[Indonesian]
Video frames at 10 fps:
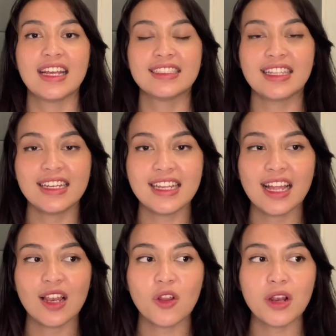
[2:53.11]

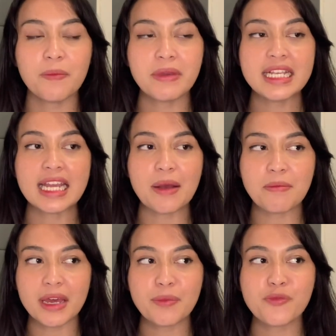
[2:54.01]
jadi lo lebih
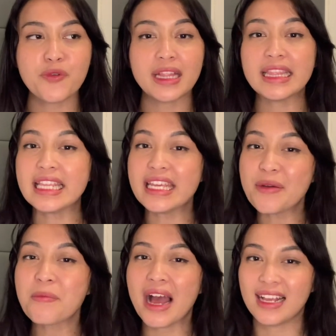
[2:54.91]
nyaman buat
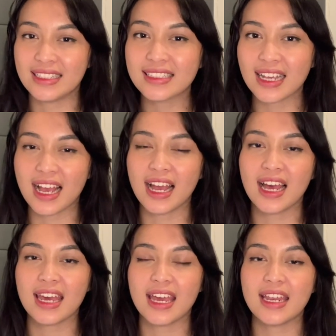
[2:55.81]
diem
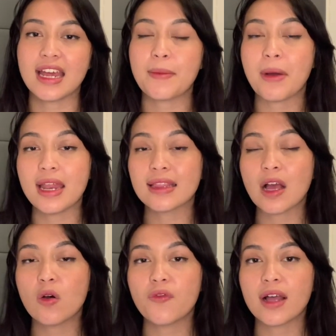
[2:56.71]
aja ya daripada
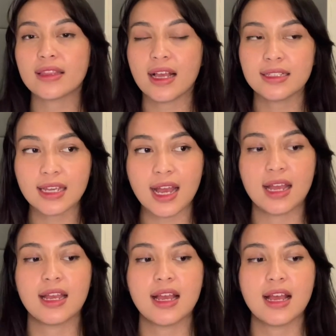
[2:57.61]
tahu faktanya
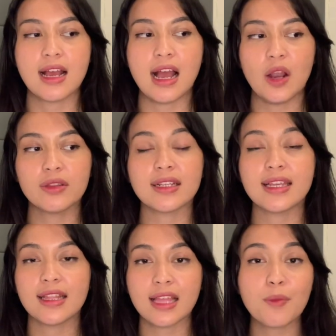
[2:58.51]
kalau
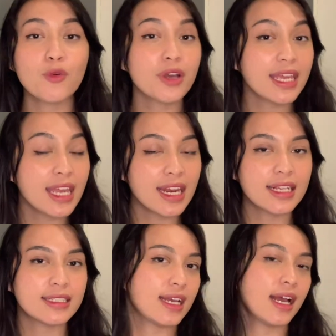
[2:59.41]
ternyata mungkin
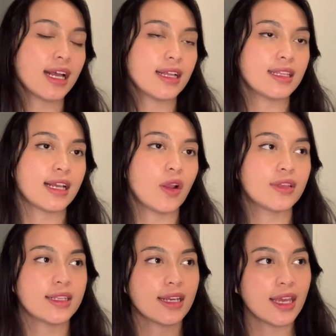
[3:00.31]
aja ketika
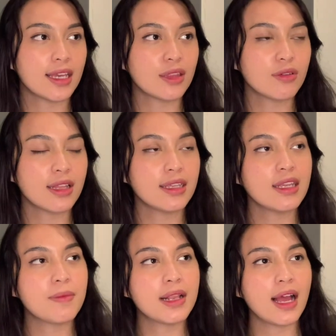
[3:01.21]
lo tanya kayak gitu nanti
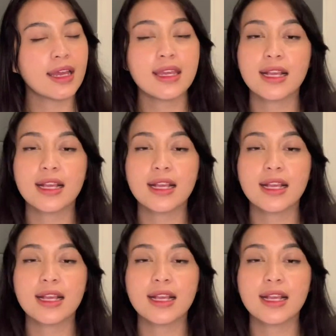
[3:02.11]
dia bilang iya